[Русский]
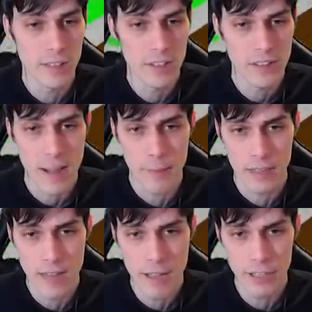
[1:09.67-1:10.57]
не
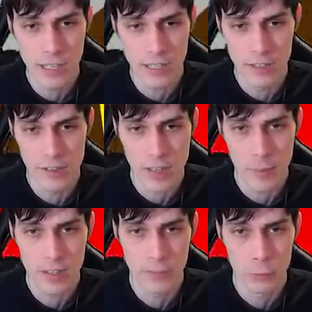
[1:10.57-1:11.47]
самое главное. Это не
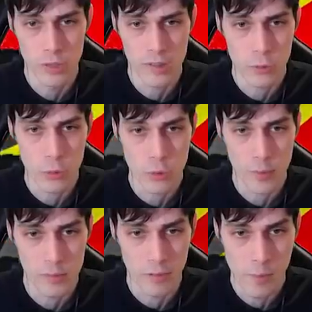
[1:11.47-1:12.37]
самое главное. Тут есть еще что
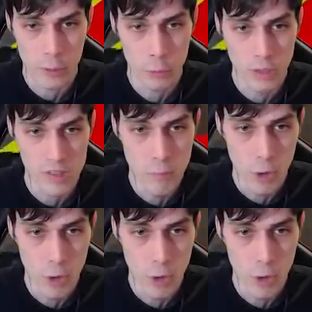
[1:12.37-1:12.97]
посмотреть. Вверх тут есть